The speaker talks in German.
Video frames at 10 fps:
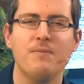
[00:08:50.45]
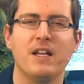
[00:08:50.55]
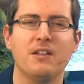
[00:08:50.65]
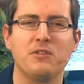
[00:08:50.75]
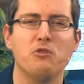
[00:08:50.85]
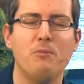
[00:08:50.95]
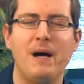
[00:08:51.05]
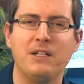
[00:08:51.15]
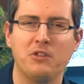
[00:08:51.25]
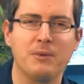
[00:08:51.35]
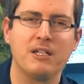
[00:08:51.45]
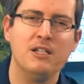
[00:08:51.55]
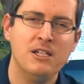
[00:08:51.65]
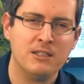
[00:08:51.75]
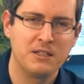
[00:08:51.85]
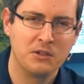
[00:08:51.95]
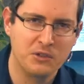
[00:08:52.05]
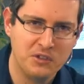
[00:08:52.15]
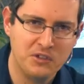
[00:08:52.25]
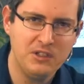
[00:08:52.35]
es so beizubringen, dass auch
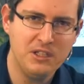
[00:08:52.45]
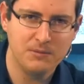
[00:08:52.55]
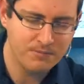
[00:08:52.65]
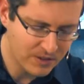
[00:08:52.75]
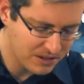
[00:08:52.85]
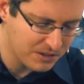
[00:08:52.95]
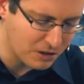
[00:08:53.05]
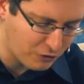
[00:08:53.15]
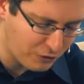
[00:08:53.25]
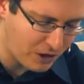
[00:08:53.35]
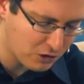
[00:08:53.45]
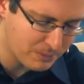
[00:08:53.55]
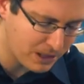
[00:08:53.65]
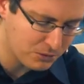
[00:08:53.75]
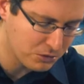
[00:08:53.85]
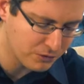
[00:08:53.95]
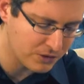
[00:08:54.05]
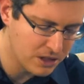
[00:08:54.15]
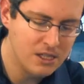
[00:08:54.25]
sie diese Erfahrung machen dürfen,